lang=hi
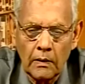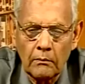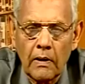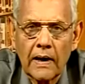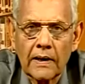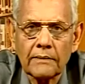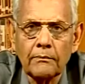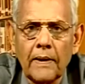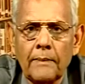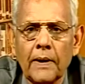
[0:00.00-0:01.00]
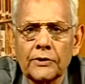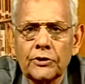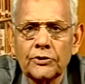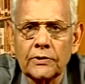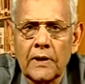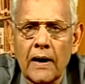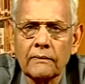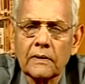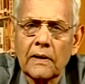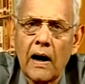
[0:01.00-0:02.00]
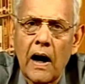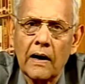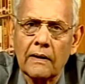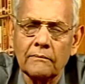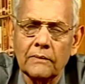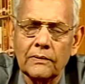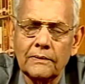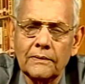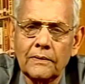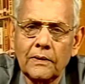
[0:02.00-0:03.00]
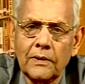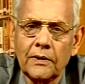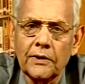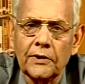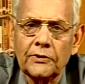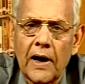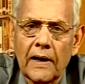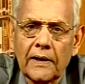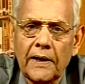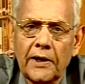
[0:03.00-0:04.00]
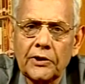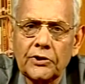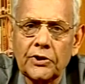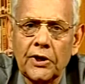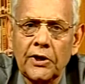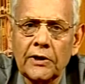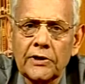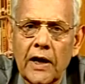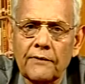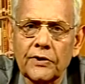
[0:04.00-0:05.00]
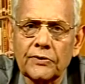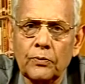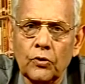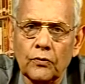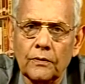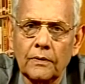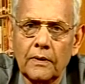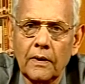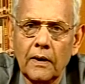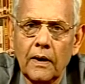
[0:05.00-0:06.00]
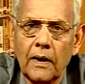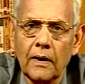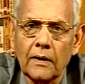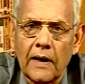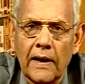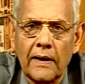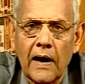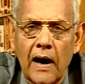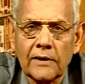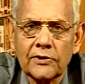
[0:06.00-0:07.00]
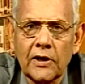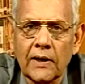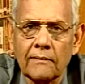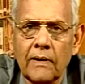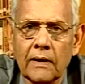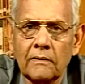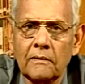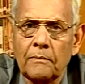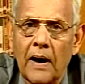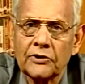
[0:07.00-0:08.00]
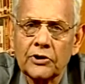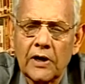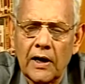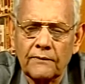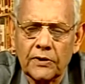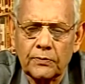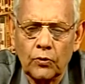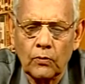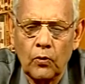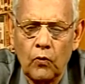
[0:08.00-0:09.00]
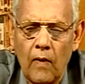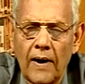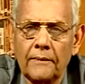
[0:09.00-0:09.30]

भारत में भक्ति सिद्धांत का आरंभ ईशा के तीन हजार वर्ष पूर्व यानी आज से लगभग पाँच हजार वर्ष पूर्व हुआ